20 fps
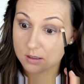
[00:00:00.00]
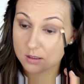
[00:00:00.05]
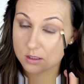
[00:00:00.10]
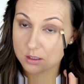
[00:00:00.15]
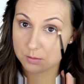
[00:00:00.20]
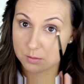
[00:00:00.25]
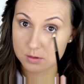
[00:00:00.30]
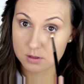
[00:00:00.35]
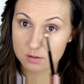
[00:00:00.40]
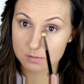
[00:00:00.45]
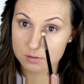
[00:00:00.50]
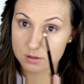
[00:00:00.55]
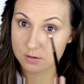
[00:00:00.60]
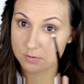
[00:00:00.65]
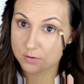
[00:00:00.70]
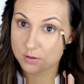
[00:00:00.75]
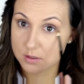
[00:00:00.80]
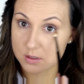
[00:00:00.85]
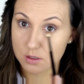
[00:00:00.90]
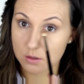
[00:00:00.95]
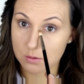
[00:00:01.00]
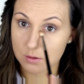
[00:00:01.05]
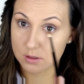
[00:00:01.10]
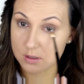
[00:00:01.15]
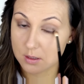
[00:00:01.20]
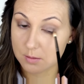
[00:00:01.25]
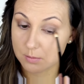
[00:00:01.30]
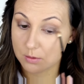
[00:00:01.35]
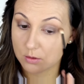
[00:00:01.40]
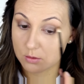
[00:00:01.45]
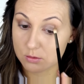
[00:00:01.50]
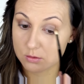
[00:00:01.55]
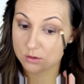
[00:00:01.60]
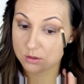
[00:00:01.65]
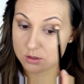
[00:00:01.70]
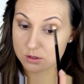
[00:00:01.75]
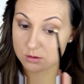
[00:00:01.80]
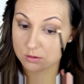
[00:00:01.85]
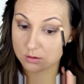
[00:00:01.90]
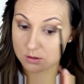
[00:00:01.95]
żeby nam się wszystko ładnie
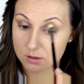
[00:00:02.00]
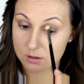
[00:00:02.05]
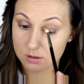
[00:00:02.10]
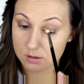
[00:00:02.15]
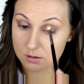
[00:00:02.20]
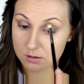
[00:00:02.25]
połączyło.